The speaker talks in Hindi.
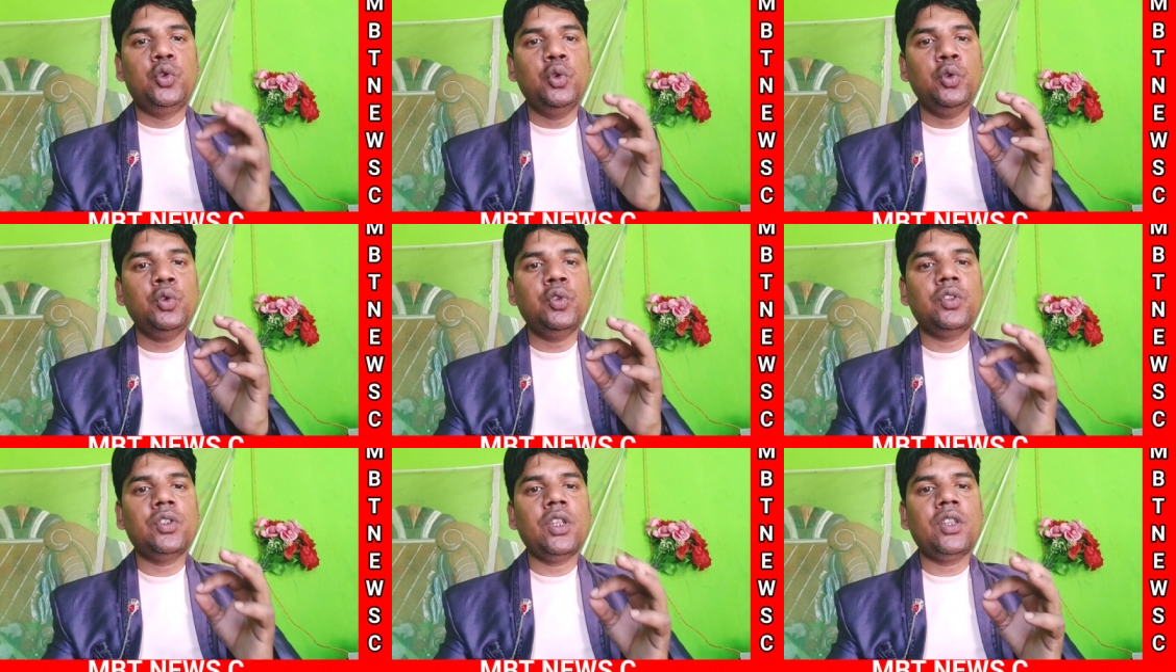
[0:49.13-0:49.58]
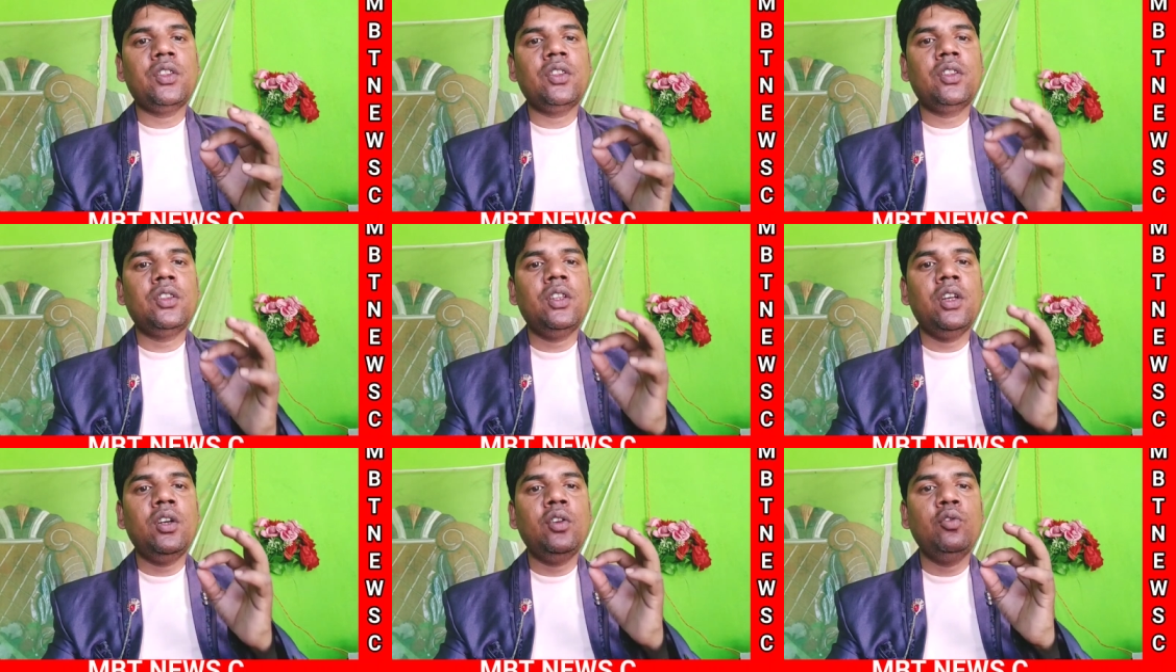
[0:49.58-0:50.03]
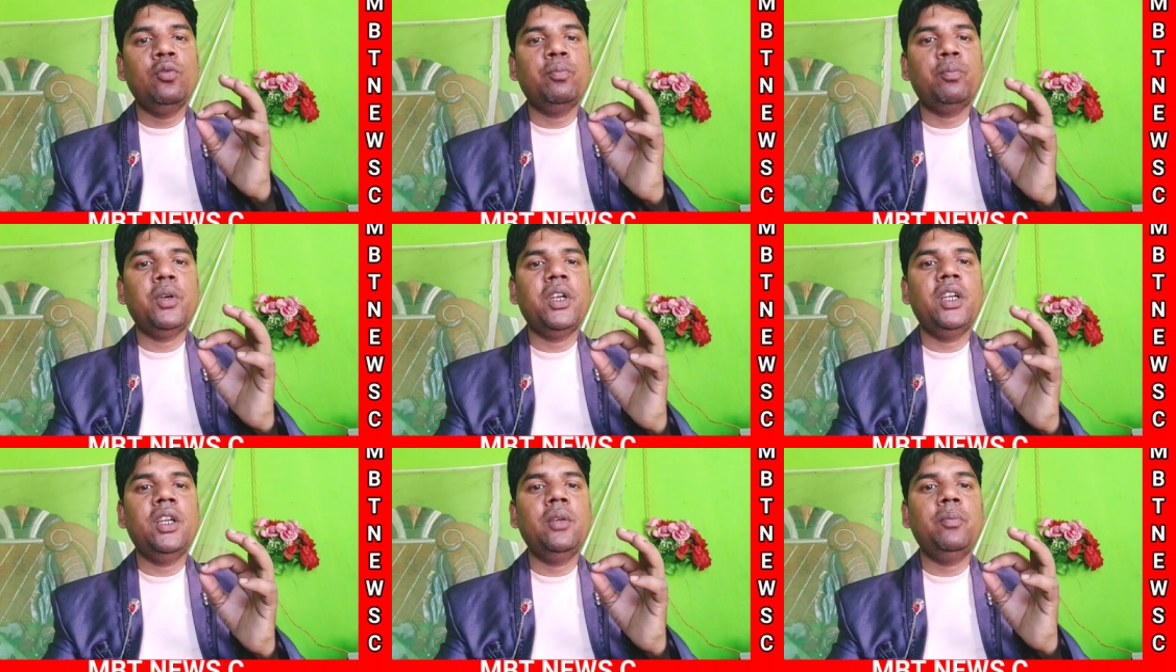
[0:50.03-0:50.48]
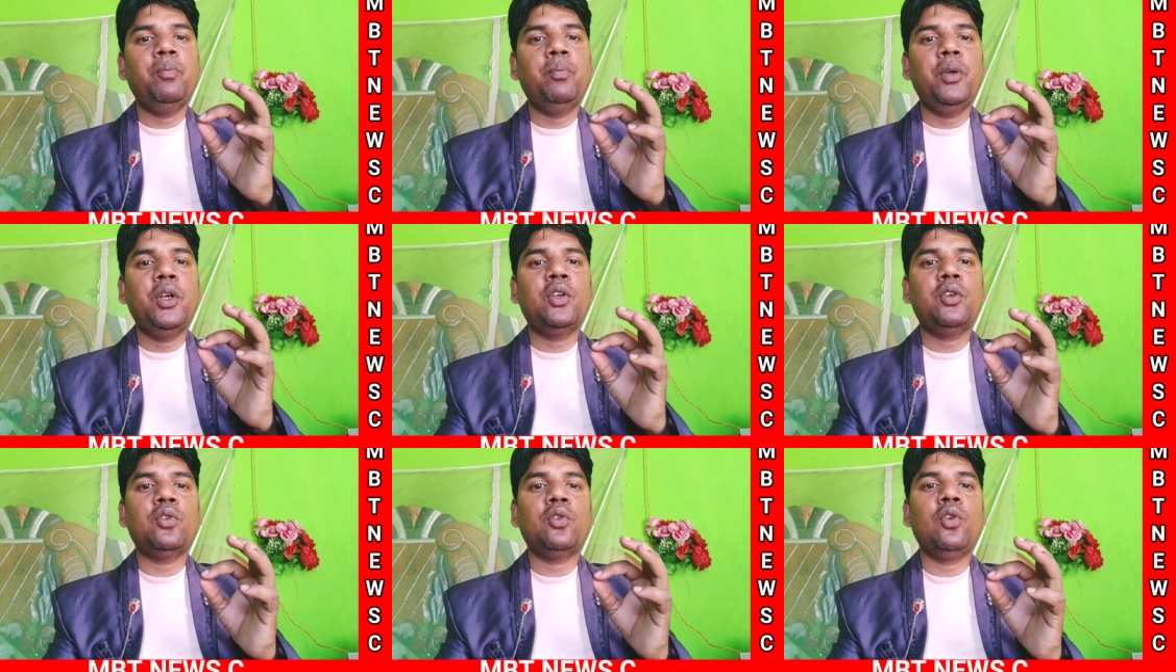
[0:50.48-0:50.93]
जो सत्तर रुपए
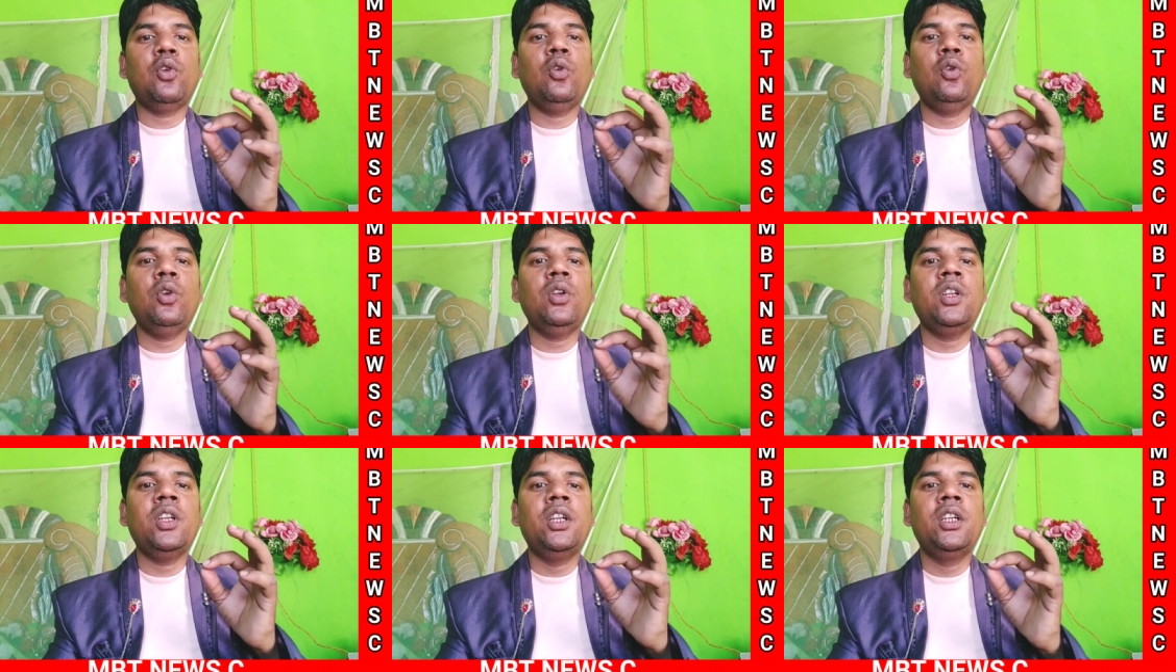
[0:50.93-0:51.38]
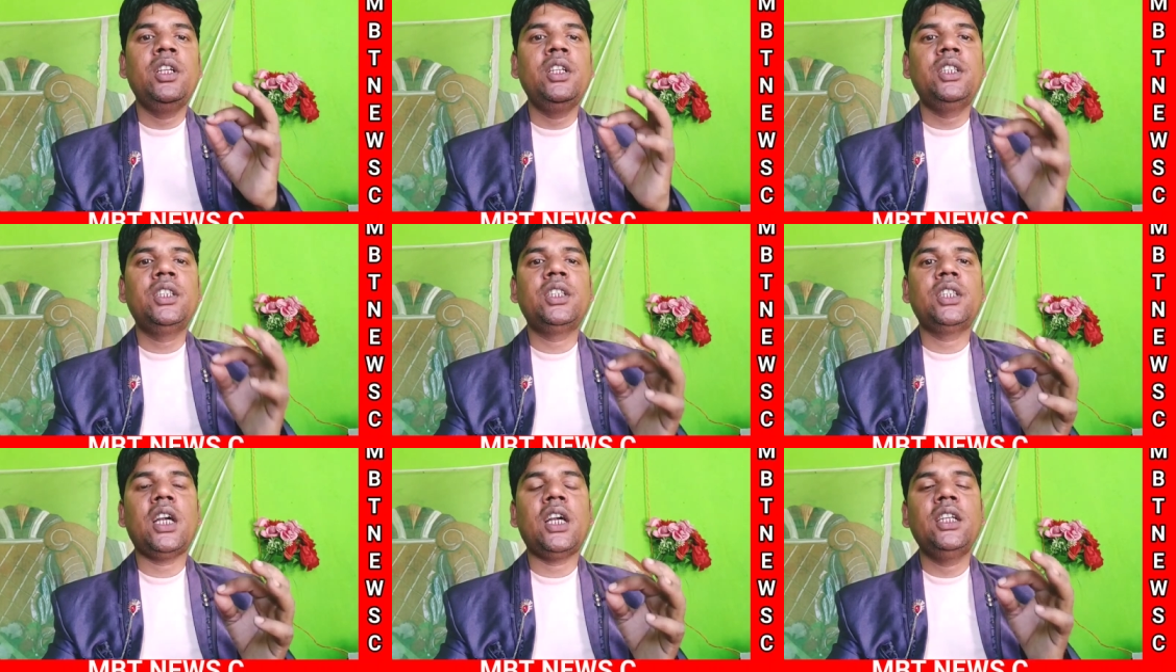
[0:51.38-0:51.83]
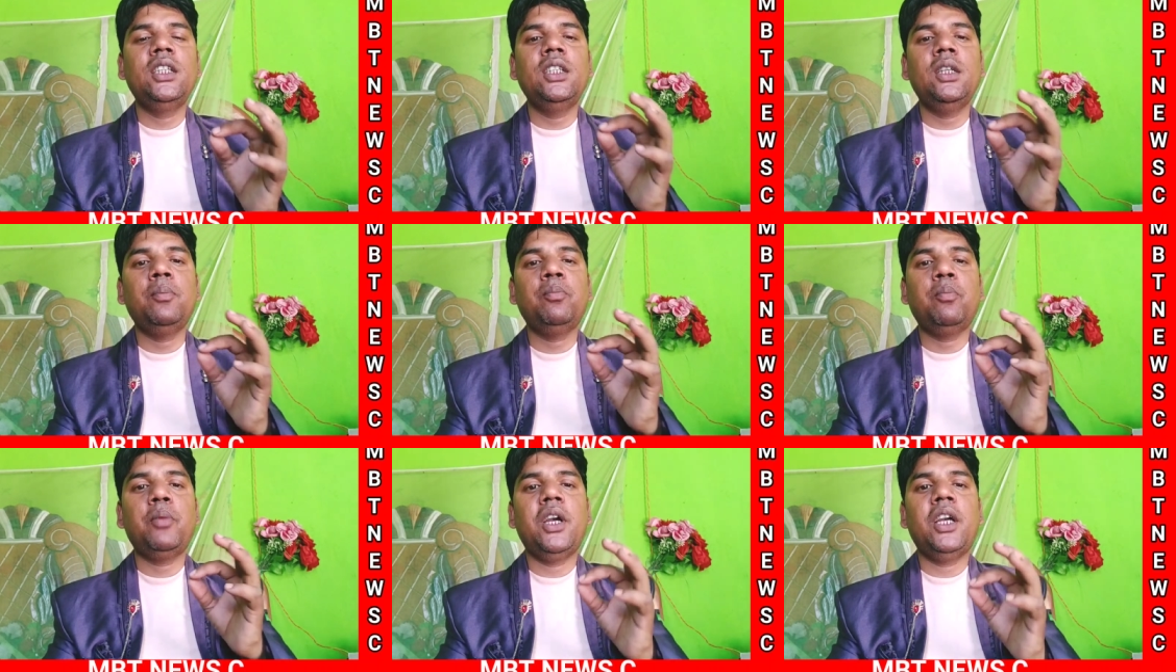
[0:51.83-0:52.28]
पेट्रोल नहीं चाहिए